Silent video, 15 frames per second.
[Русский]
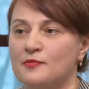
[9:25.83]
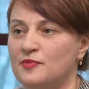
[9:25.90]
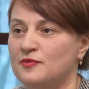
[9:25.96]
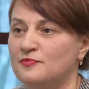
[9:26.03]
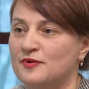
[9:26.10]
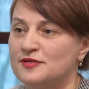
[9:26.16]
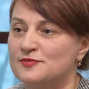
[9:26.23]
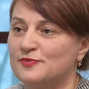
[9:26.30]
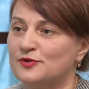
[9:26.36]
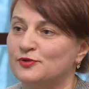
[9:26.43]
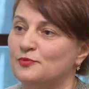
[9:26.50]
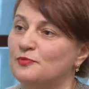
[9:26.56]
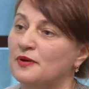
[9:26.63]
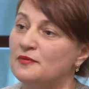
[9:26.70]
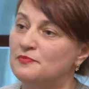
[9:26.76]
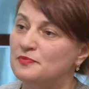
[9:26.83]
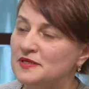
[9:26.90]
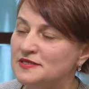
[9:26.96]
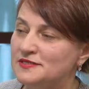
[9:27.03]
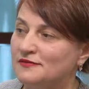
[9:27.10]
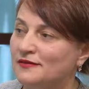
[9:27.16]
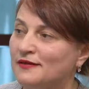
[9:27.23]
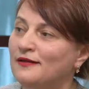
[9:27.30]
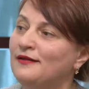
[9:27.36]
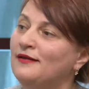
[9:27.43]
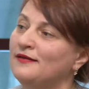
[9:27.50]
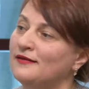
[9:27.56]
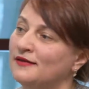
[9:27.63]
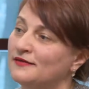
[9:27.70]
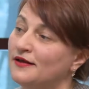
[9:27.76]
по паспорту, прописан или
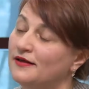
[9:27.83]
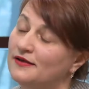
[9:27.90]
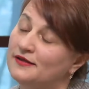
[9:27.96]
нет.